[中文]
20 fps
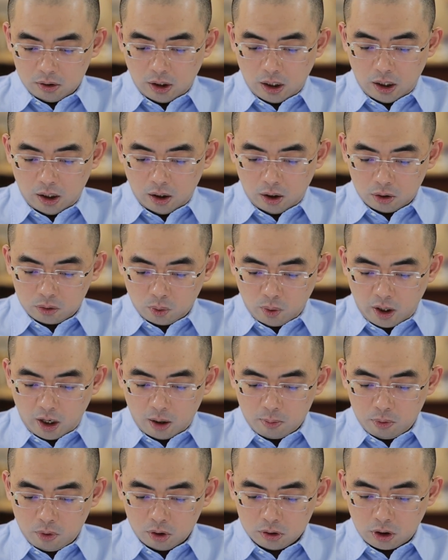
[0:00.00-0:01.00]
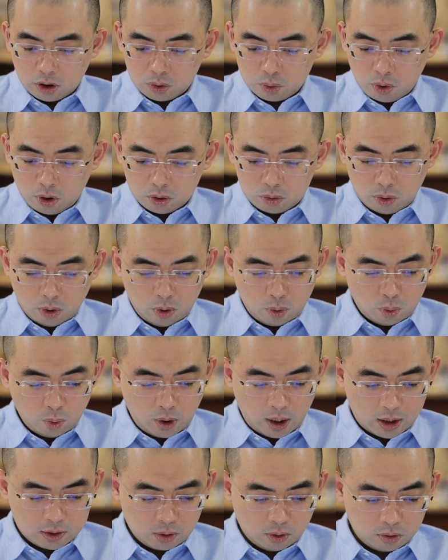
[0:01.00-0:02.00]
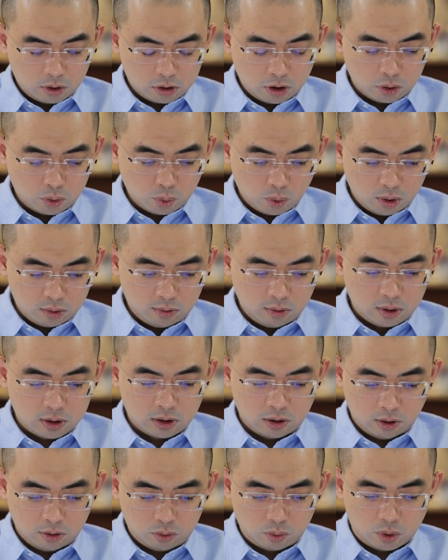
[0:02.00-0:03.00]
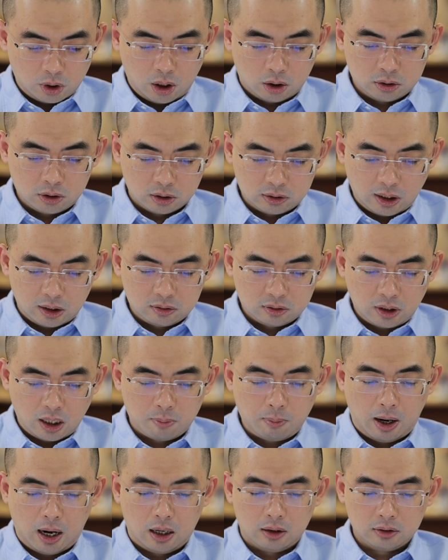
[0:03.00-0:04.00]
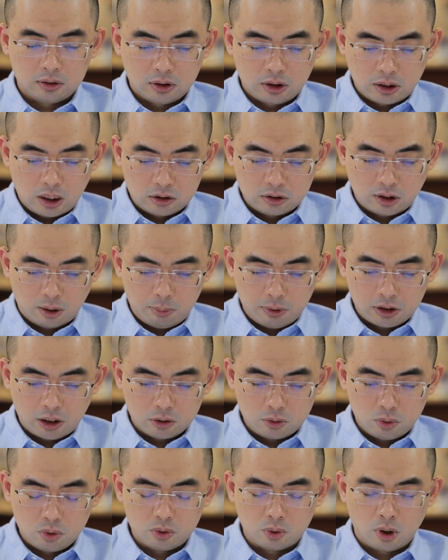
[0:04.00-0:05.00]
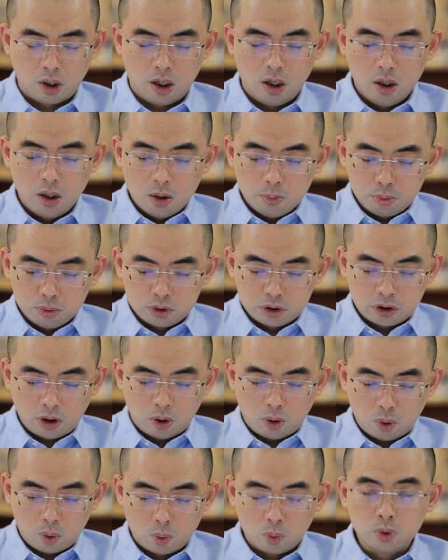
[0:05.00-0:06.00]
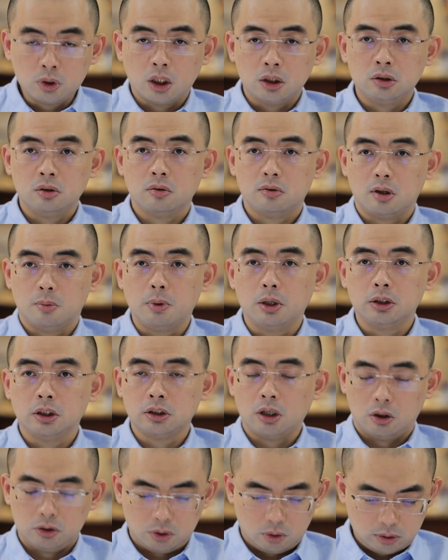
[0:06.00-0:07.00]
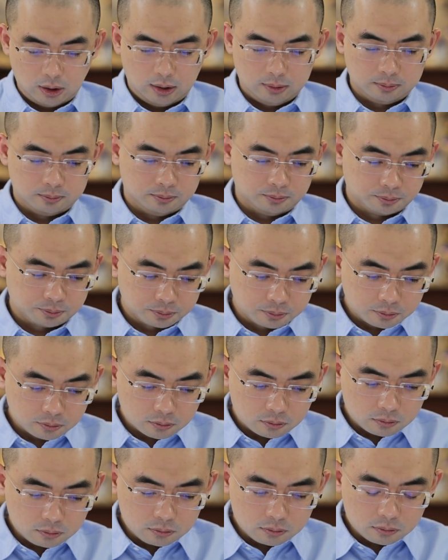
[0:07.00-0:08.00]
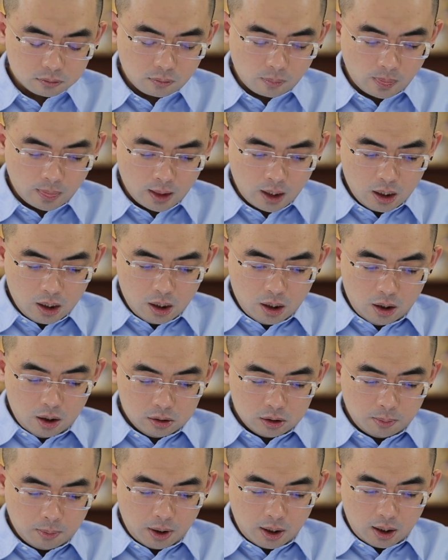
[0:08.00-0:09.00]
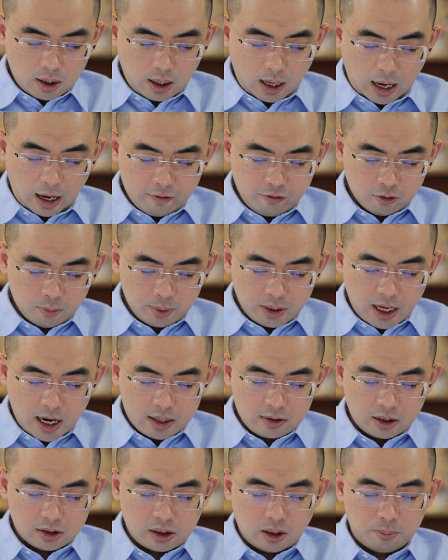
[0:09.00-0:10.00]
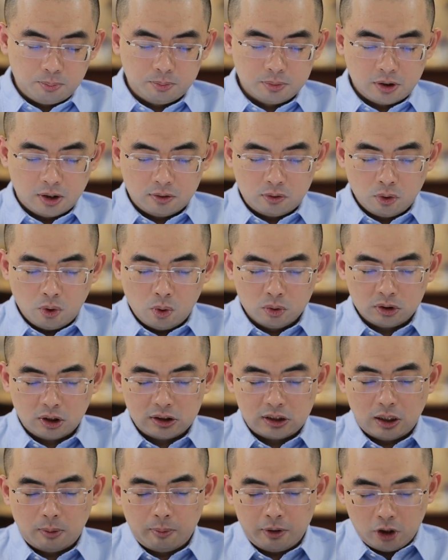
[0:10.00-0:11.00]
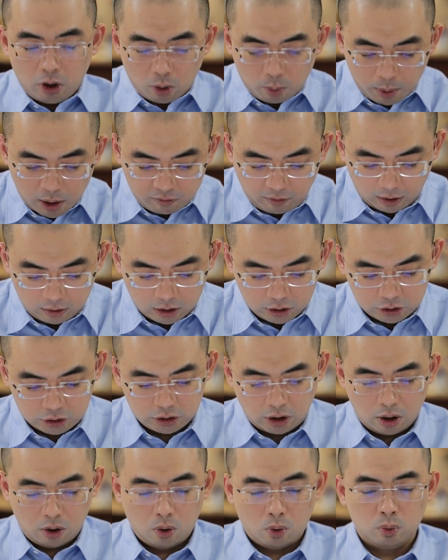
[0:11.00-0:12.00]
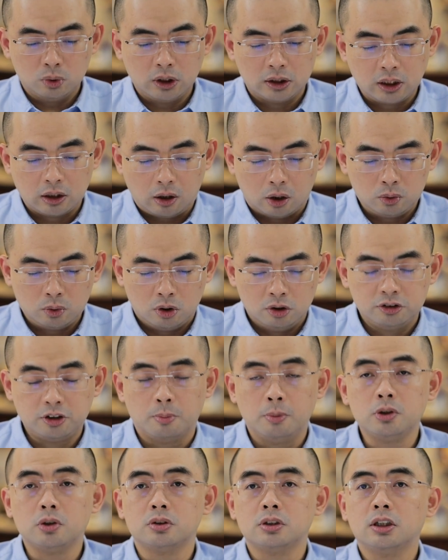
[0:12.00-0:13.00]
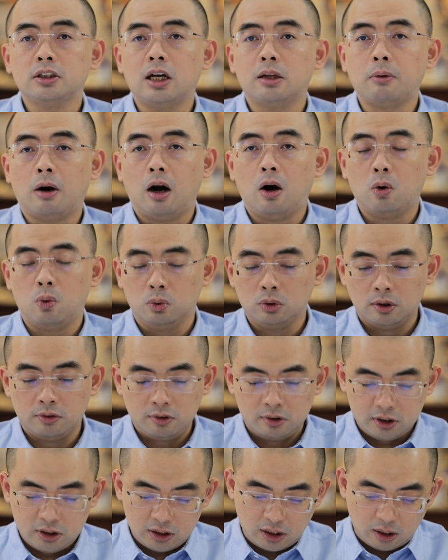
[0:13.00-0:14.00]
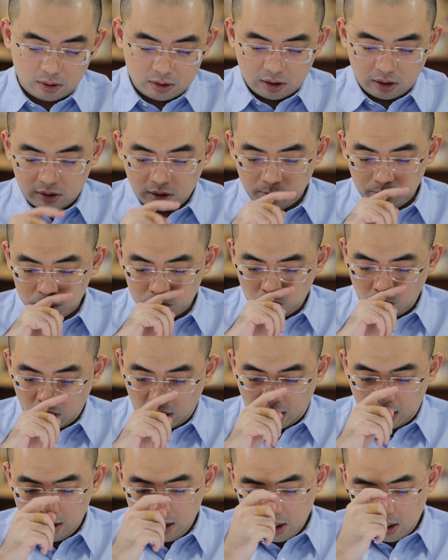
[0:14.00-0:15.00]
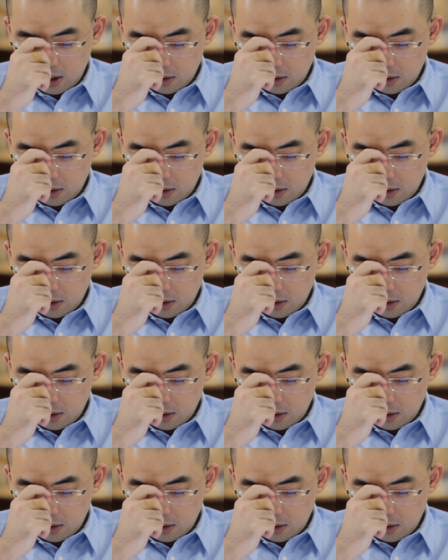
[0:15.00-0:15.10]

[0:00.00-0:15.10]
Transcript: 那董海波呢？说说胡海洲曾经多次向他索要这个代代码，但是呢被他拒绝。不知道胡呢是怎么弄到手的。那么 FBI 呢，也也最后呢，也没有办法呢，知道胡的电脑中怎么有这些代码，胡呢自己也也也不说啊。